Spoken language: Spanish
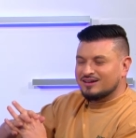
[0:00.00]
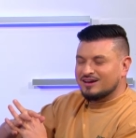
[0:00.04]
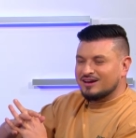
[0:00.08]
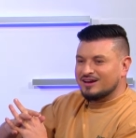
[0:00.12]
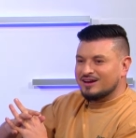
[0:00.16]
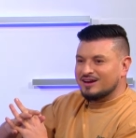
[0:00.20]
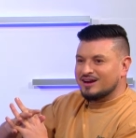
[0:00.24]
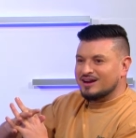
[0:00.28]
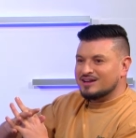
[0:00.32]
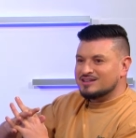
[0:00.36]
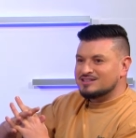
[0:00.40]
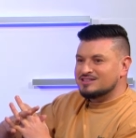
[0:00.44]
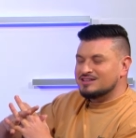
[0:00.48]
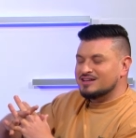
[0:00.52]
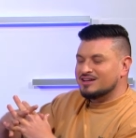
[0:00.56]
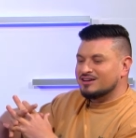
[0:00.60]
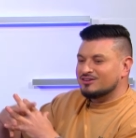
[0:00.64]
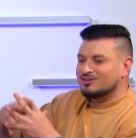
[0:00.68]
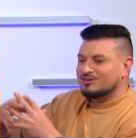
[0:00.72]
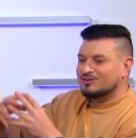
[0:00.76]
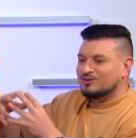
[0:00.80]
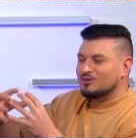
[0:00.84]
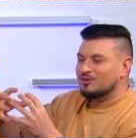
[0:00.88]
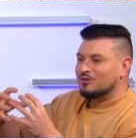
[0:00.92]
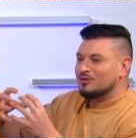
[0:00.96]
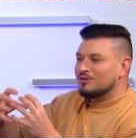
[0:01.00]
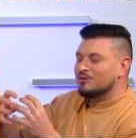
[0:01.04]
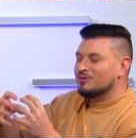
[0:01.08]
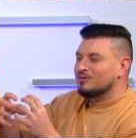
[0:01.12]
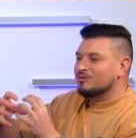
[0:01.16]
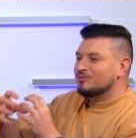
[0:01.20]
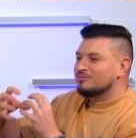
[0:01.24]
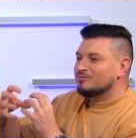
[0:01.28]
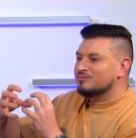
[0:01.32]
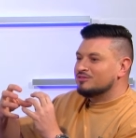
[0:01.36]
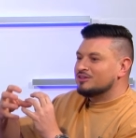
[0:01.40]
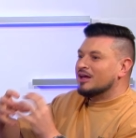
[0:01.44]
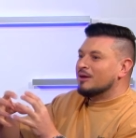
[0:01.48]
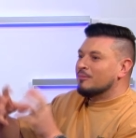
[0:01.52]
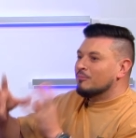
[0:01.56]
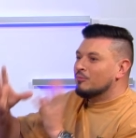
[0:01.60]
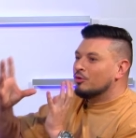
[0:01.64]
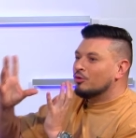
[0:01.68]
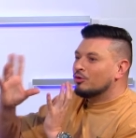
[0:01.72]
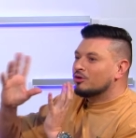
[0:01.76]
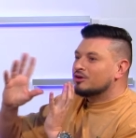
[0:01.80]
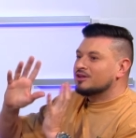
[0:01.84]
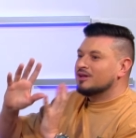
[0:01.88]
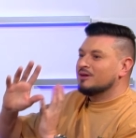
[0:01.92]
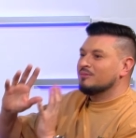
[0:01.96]
que genera cierto
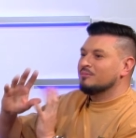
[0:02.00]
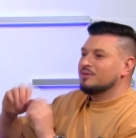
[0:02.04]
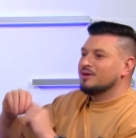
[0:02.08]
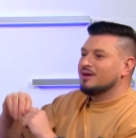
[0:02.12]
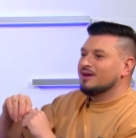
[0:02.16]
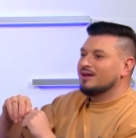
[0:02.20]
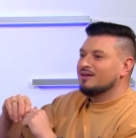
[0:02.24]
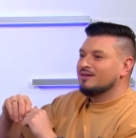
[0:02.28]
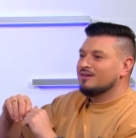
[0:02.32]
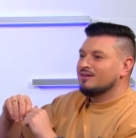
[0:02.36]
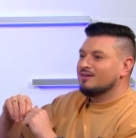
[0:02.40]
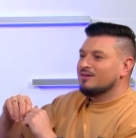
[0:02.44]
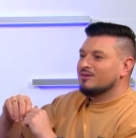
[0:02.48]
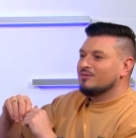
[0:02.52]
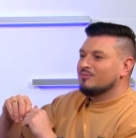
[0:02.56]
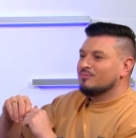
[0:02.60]
temor también,